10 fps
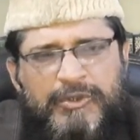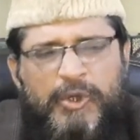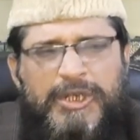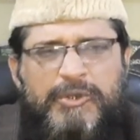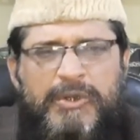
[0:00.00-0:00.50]

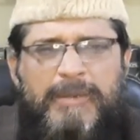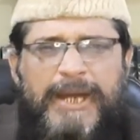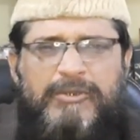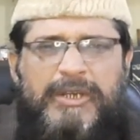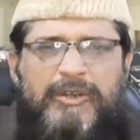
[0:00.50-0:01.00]
छोटी छोटी
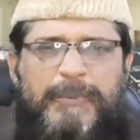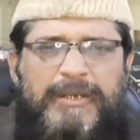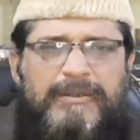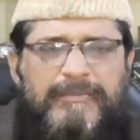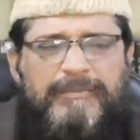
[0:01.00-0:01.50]
बातों के
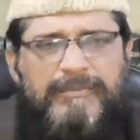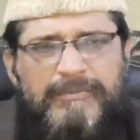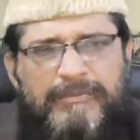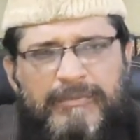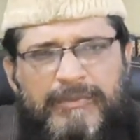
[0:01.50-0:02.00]
ऊपर
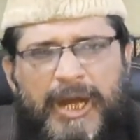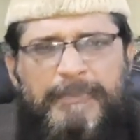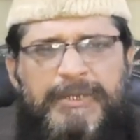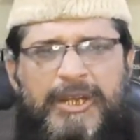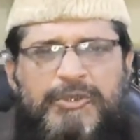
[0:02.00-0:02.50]

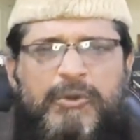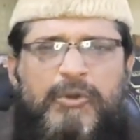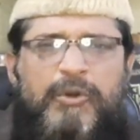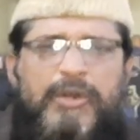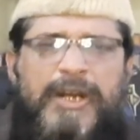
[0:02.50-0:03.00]
अपने रिश्तों
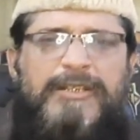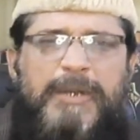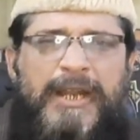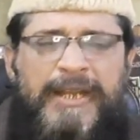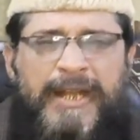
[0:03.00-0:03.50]
को
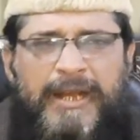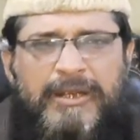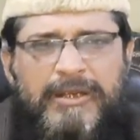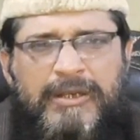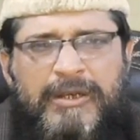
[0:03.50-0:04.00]
ख़त्म कर लेना
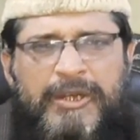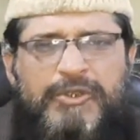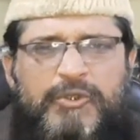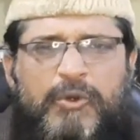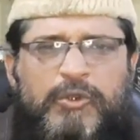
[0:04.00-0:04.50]

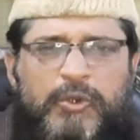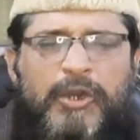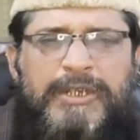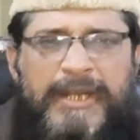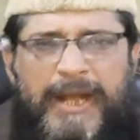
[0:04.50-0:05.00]
रिश्तों को
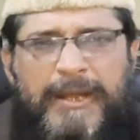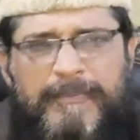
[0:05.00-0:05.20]
तोड़ देना